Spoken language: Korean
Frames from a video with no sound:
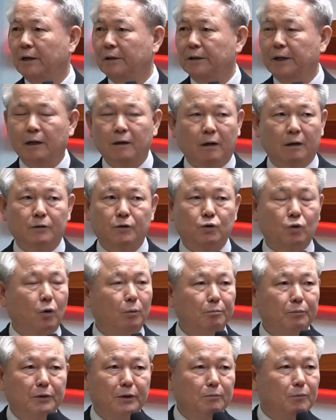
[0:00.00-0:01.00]
내가
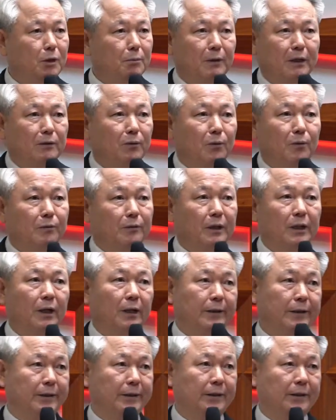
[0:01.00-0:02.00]
섬김을 받으러 온 게
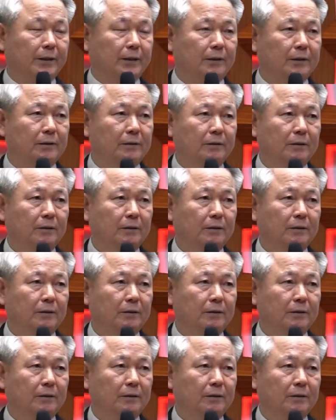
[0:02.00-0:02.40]
아니야.